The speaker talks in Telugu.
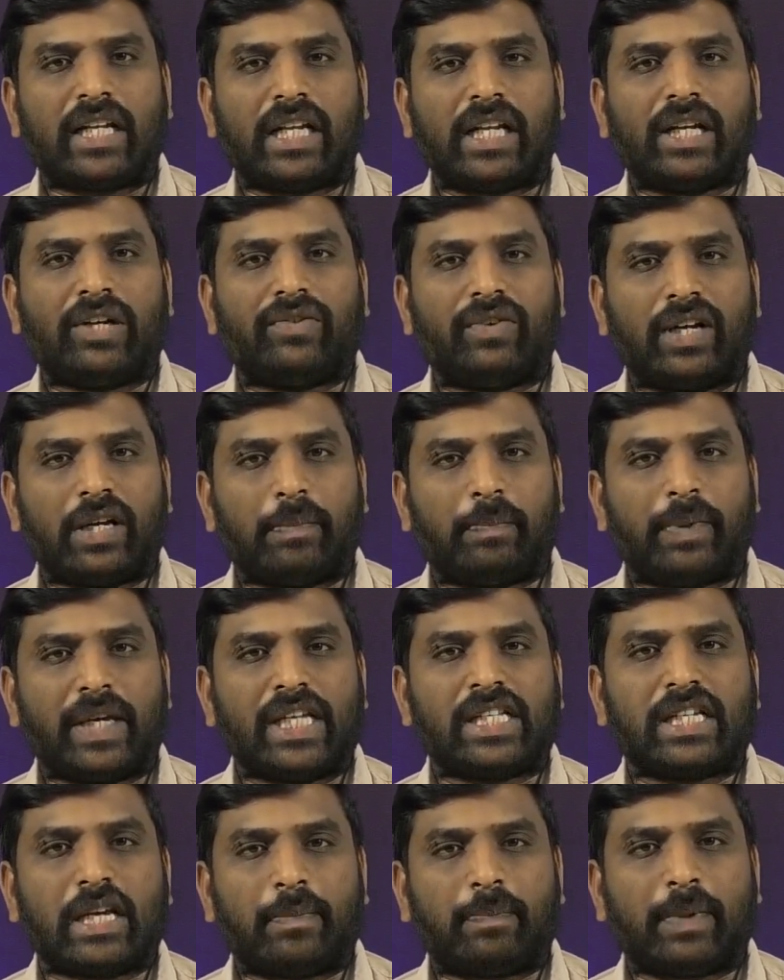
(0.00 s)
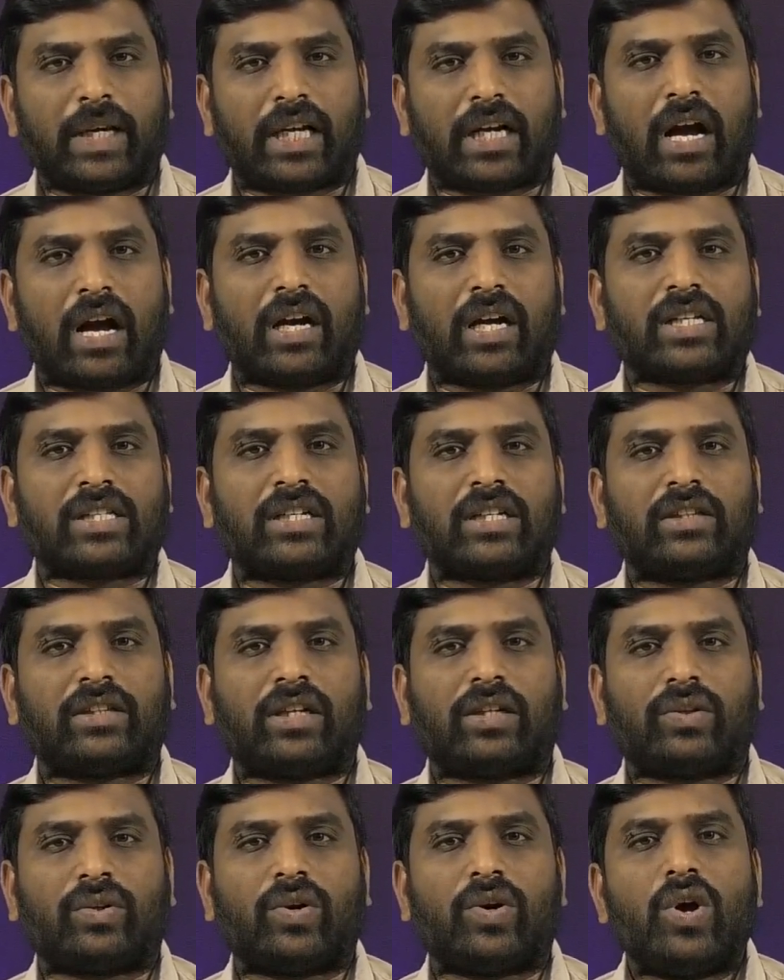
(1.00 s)
లేనటువంటి బీజేపీ కాంగ్రెస్
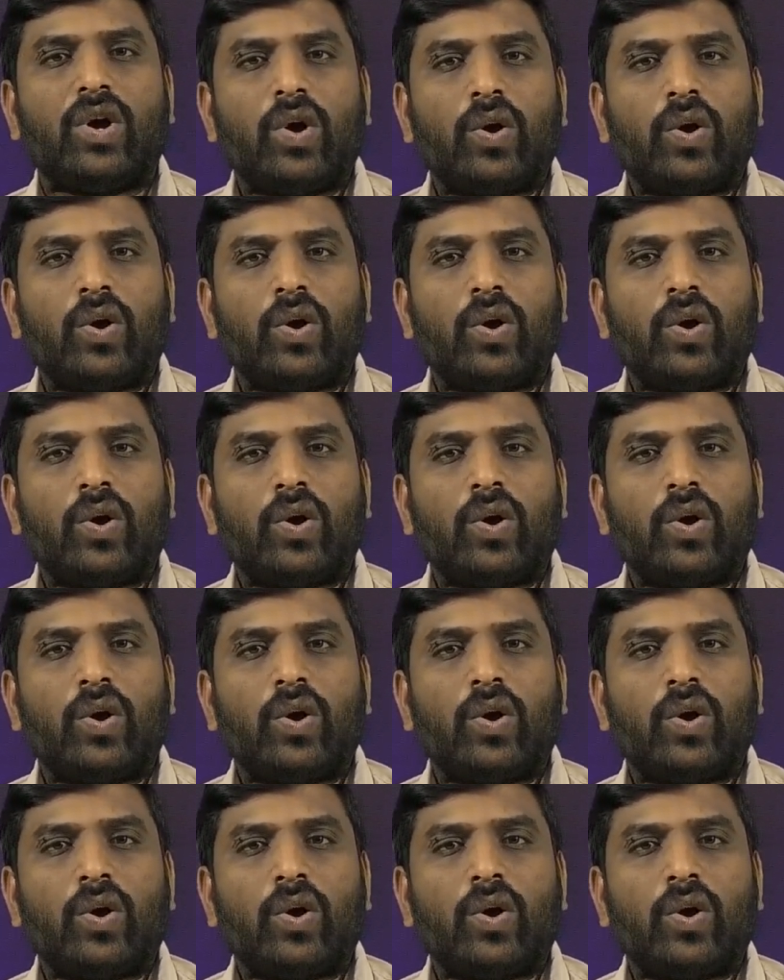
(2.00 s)
నేతలతో